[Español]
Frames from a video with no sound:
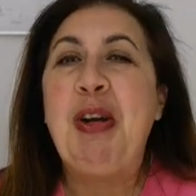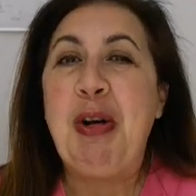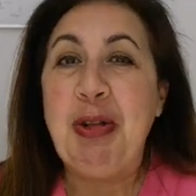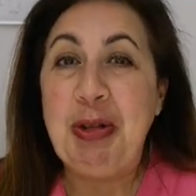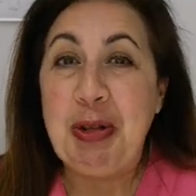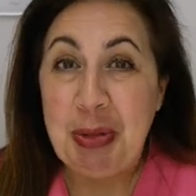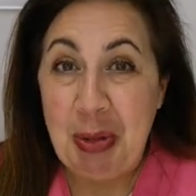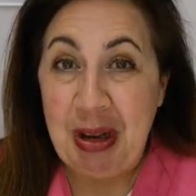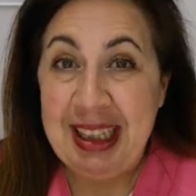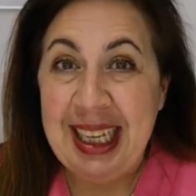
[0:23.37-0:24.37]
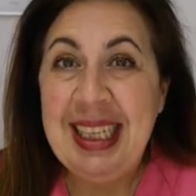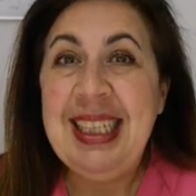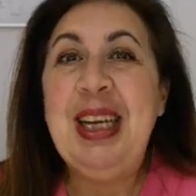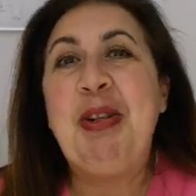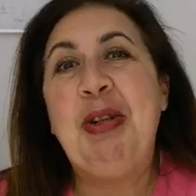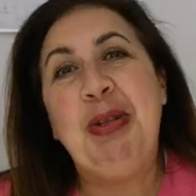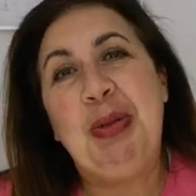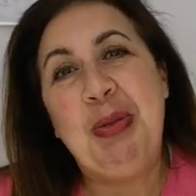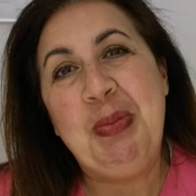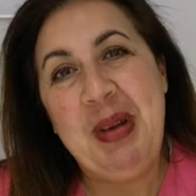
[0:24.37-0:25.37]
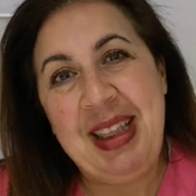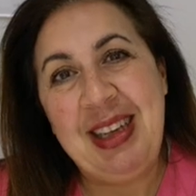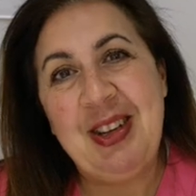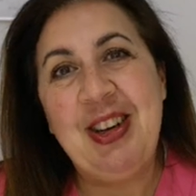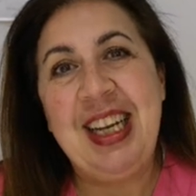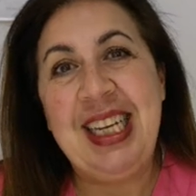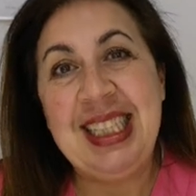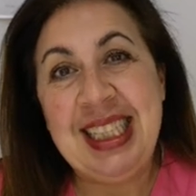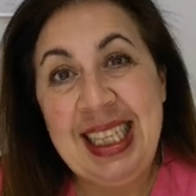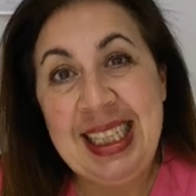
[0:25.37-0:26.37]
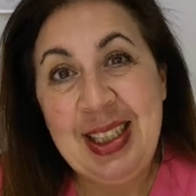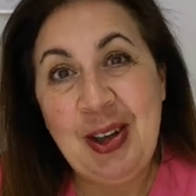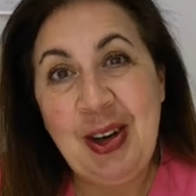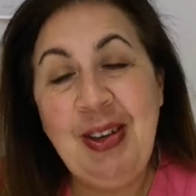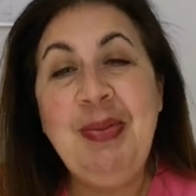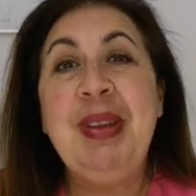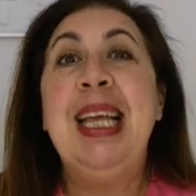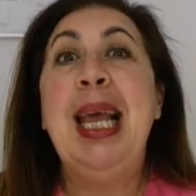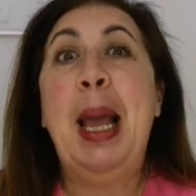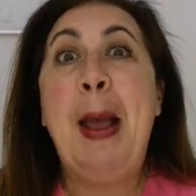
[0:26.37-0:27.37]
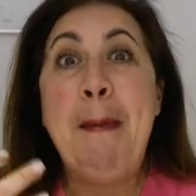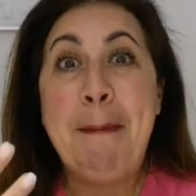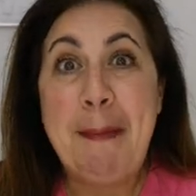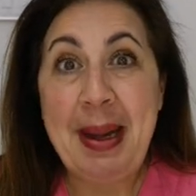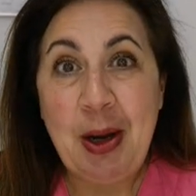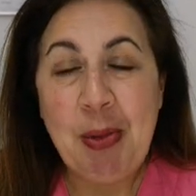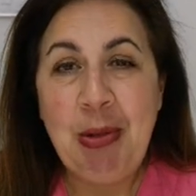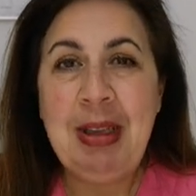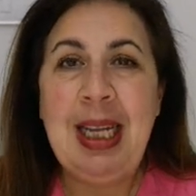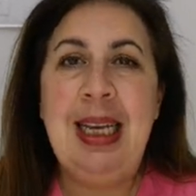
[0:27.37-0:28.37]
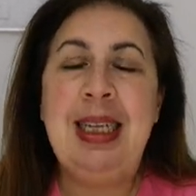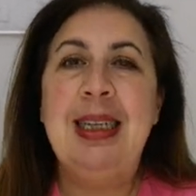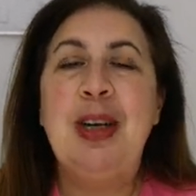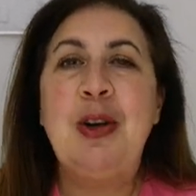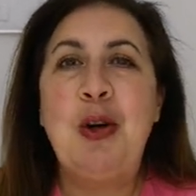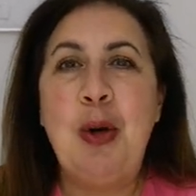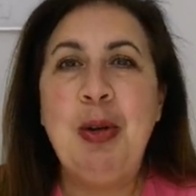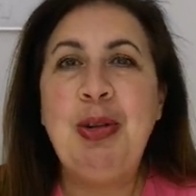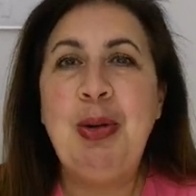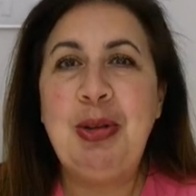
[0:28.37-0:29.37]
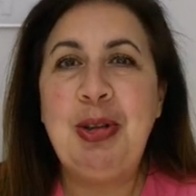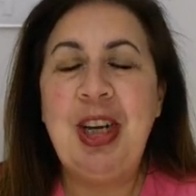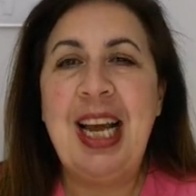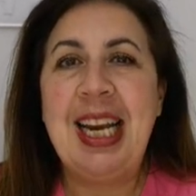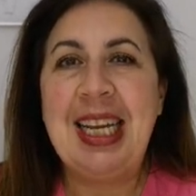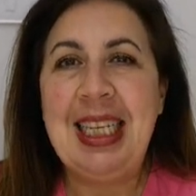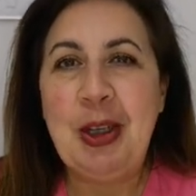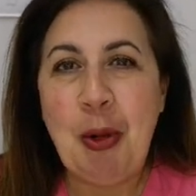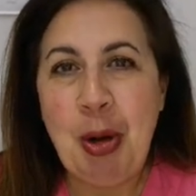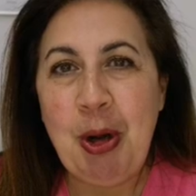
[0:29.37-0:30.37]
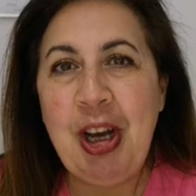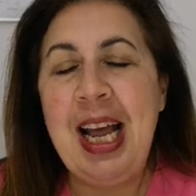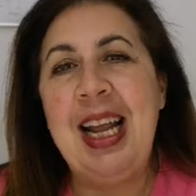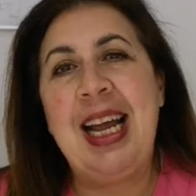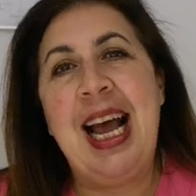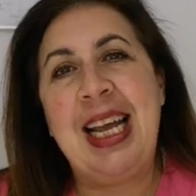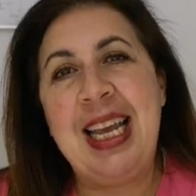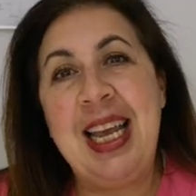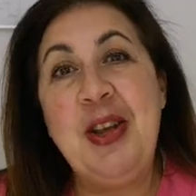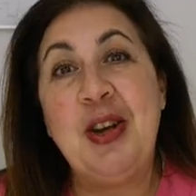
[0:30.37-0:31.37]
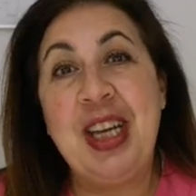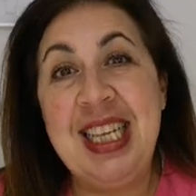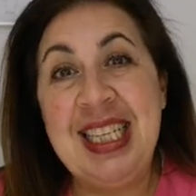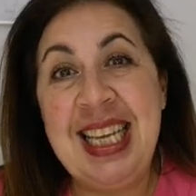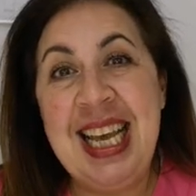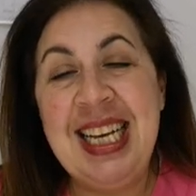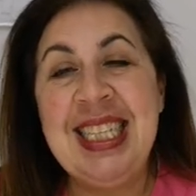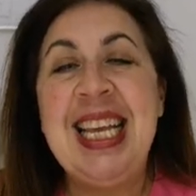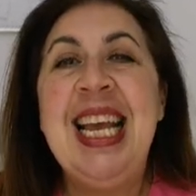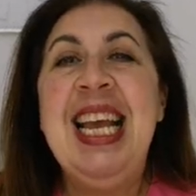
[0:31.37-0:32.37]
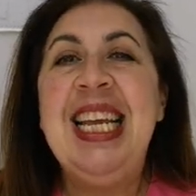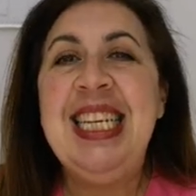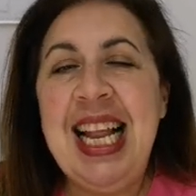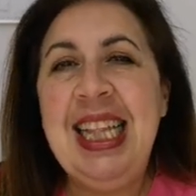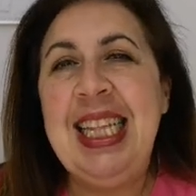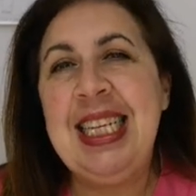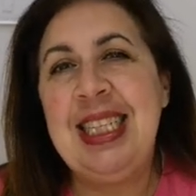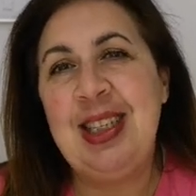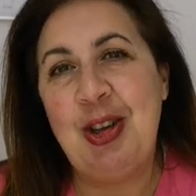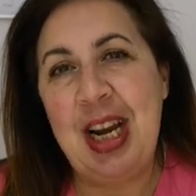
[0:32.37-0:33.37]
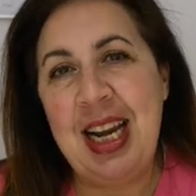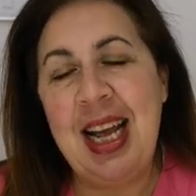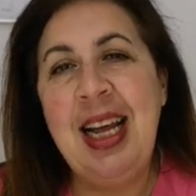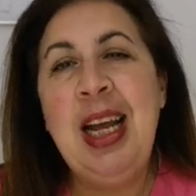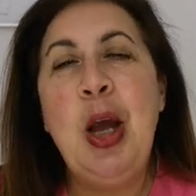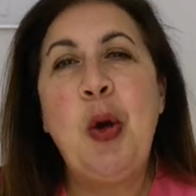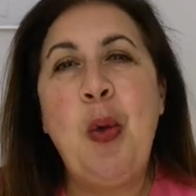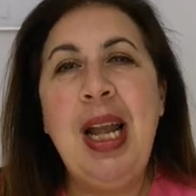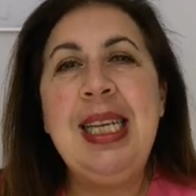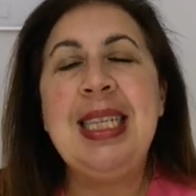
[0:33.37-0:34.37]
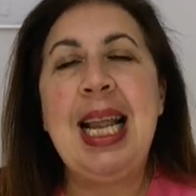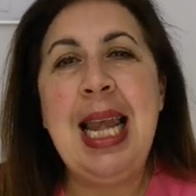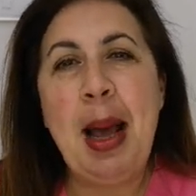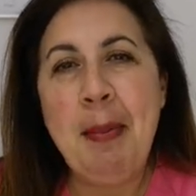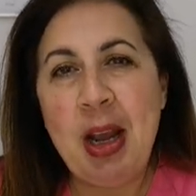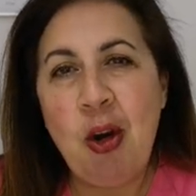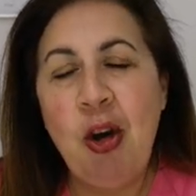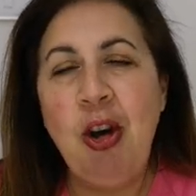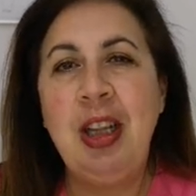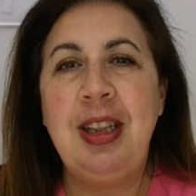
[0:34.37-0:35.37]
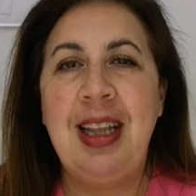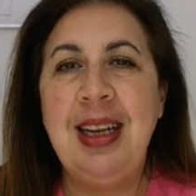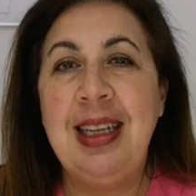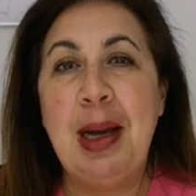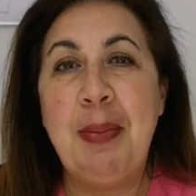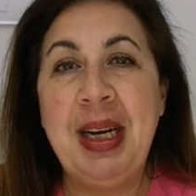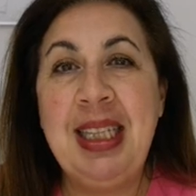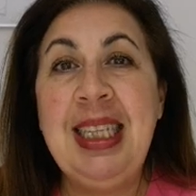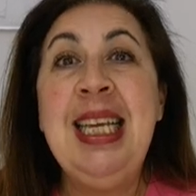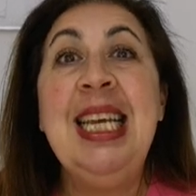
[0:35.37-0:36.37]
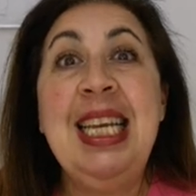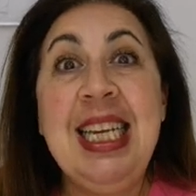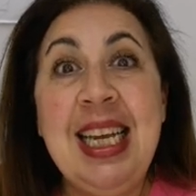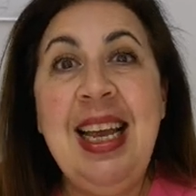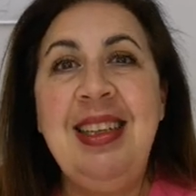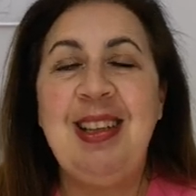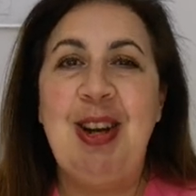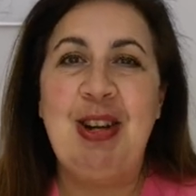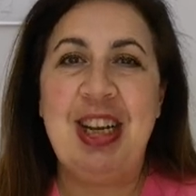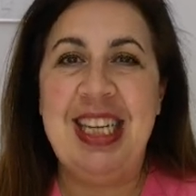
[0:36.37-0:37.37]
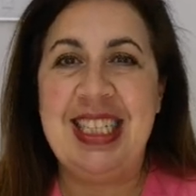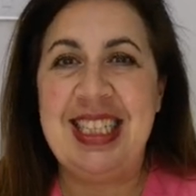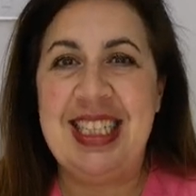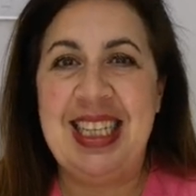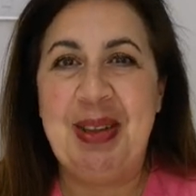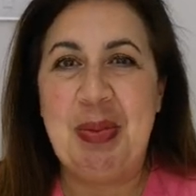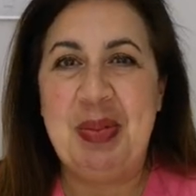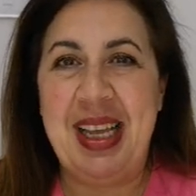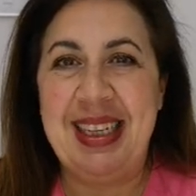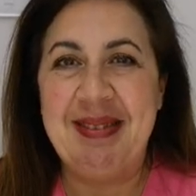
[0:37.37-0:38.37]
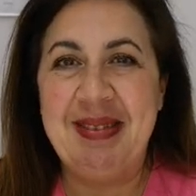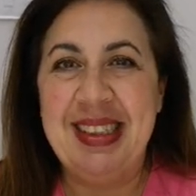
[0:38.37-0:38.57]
Consulta con tu médico estético, pregúntale cómo solucionar y cómo lograr aquello que deseas y él te asesorará cuál es la mejor técnica para ti y qué es lo que necesita tu piel.